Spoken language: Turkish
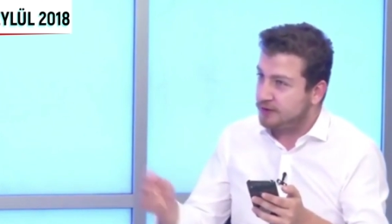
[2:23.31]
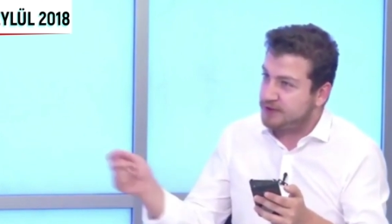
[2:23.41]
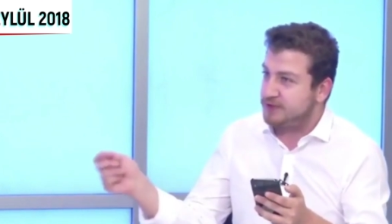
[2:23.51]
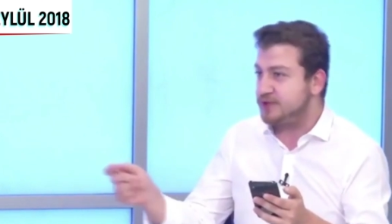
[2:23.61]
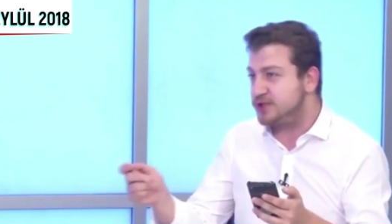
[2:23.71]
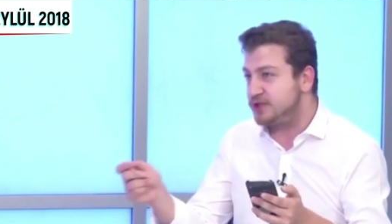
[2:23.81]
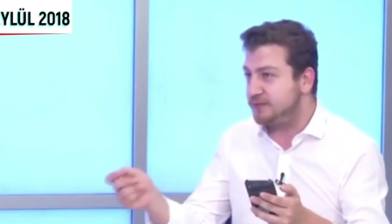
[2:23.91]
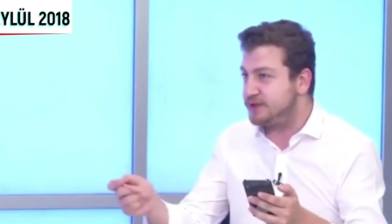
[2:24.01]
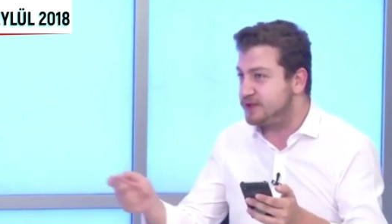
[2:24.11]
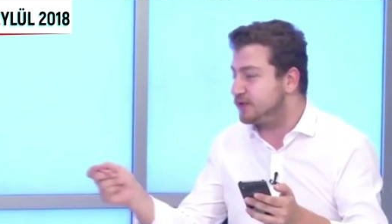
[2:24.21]
Bizim için
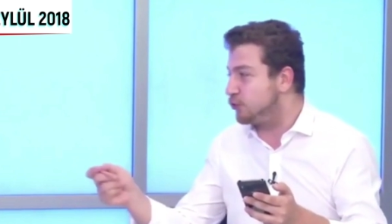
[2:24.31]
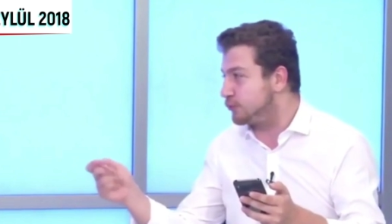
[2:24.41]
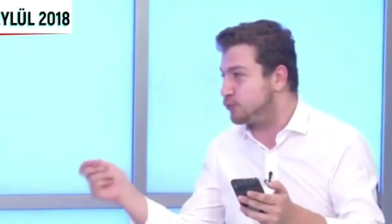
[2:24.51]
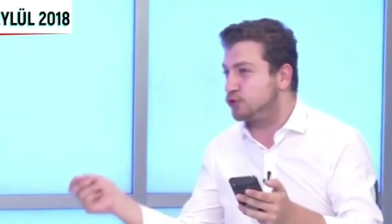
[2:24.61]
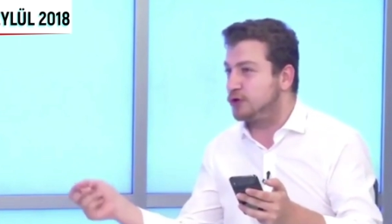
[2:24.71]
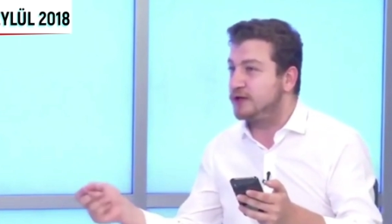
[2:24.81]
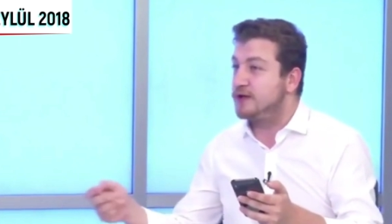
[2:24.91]
de bizde 4.5'tan İki üstü kaç